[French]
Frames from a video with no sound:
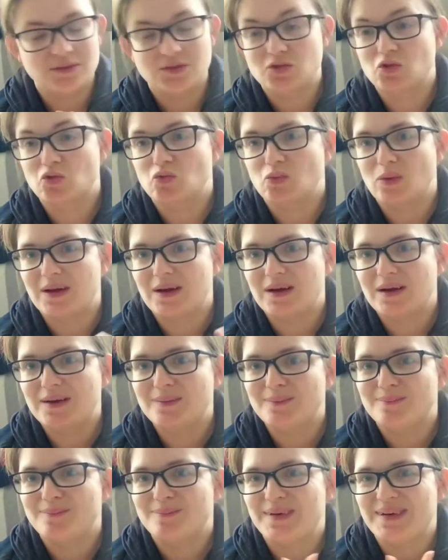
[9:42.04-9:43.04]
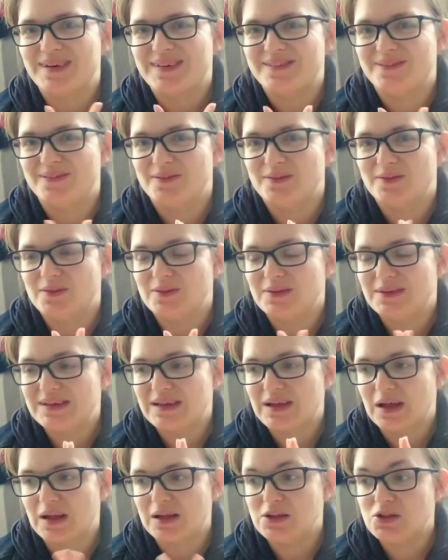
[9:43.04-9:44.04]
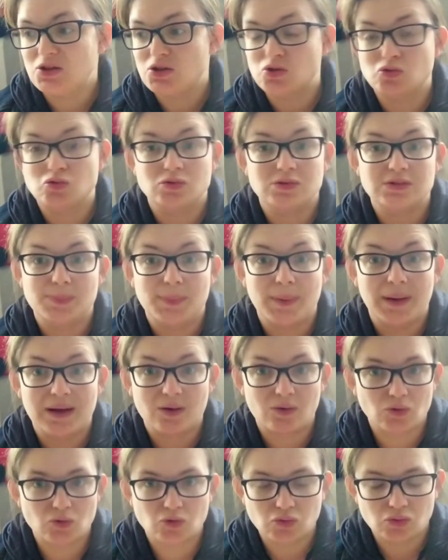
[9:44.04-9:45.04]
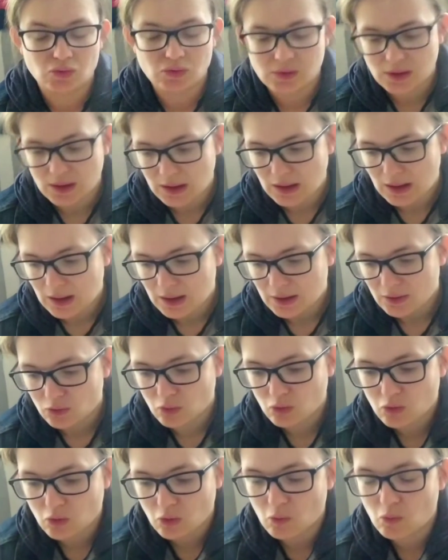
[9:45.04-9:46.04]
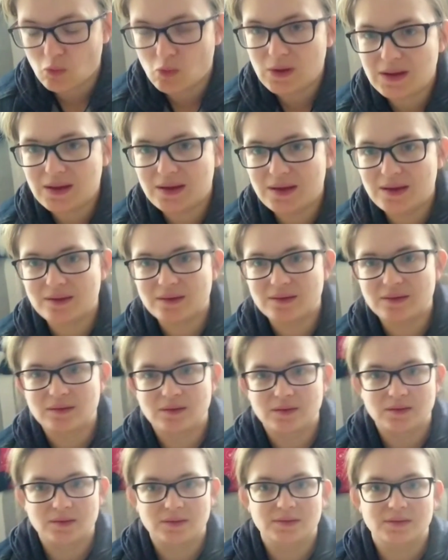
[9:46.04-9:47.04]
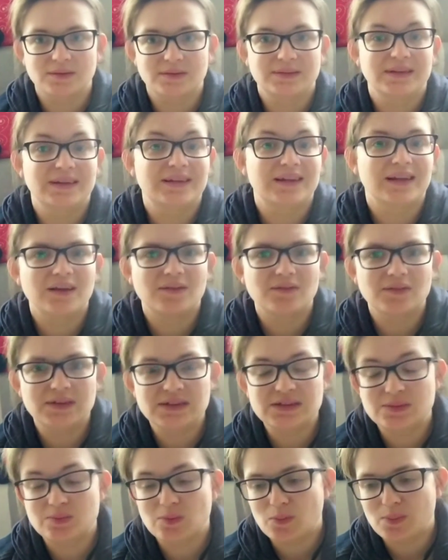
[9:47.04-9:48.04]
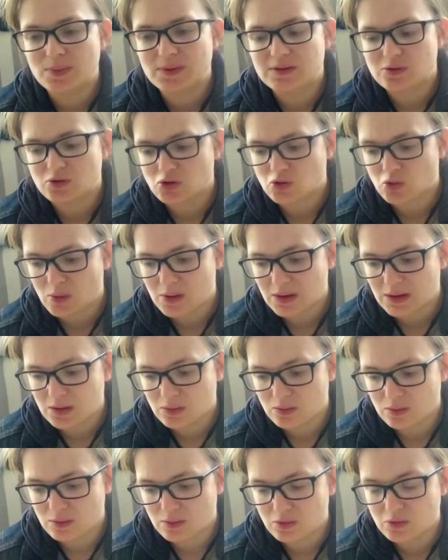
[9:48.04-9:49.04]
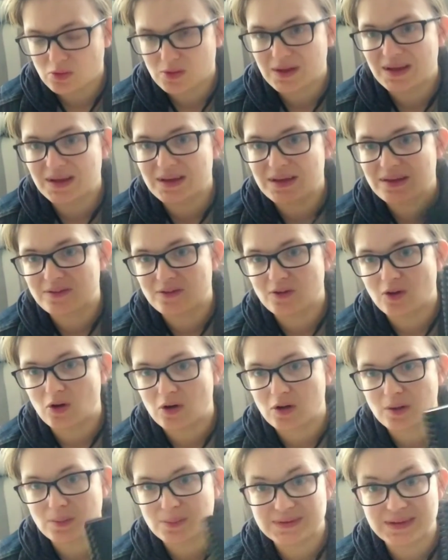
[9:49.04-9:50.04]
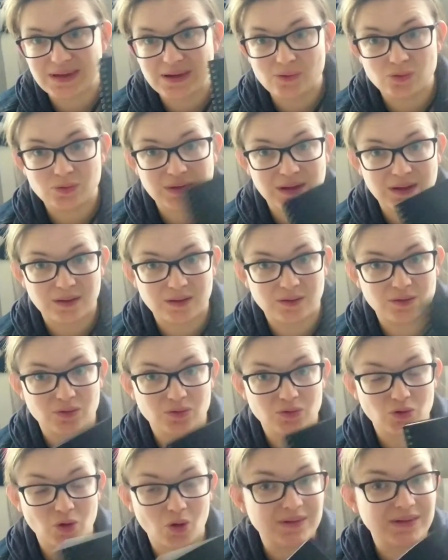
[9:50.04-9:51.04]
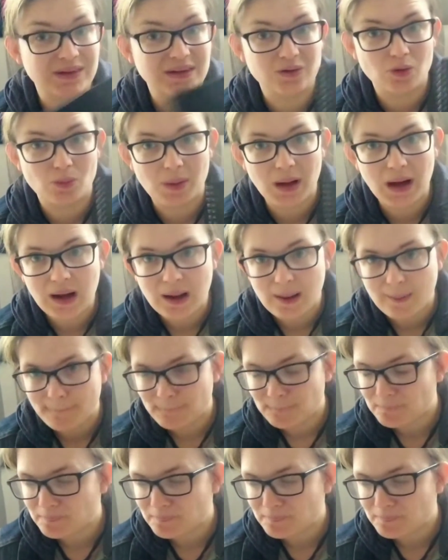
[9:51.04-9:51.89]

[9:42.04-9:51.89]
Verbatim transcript: ce doigt-là, bah, les carnets, je n'utilise pas grand-chose. Donc oui, c'est un investissement parce que je crois que le cahier seul comme ça coûte une trentaine de balles.